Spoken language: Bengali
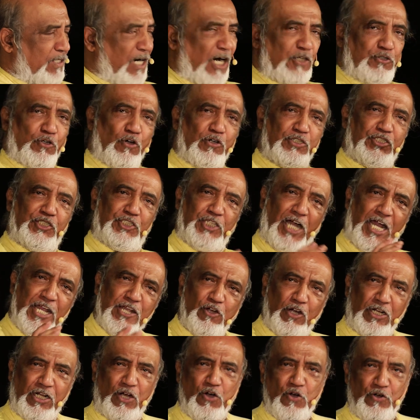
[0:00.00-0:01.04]
নাটক যাই
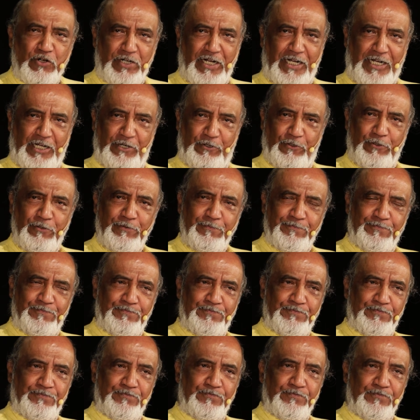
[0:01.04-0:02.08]
করা হোক না কেন
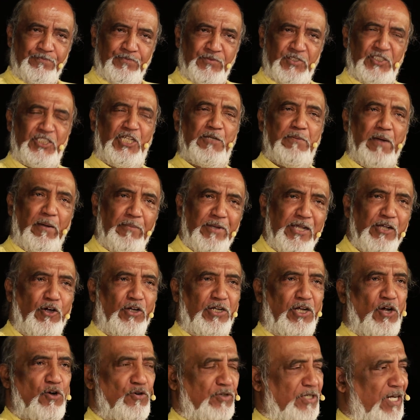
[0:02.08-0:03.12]
যেভাবেই
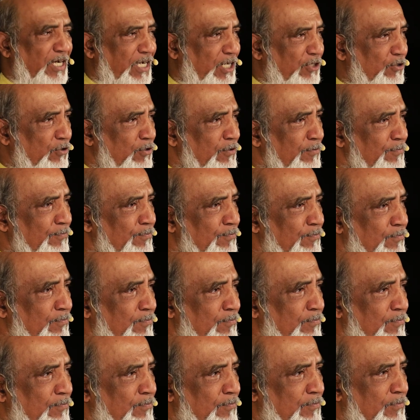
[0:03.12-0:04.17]
করা হোক না কেন
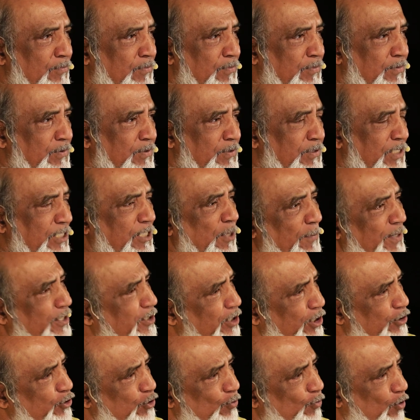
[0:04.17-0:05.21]
তাতে
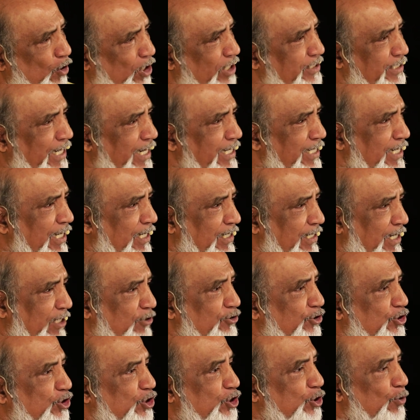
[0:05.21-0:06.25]
বেশি কিছু বলা যায় না
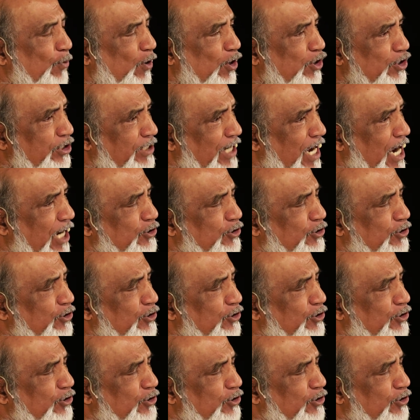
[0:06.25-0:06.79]
কারণ জীবনটা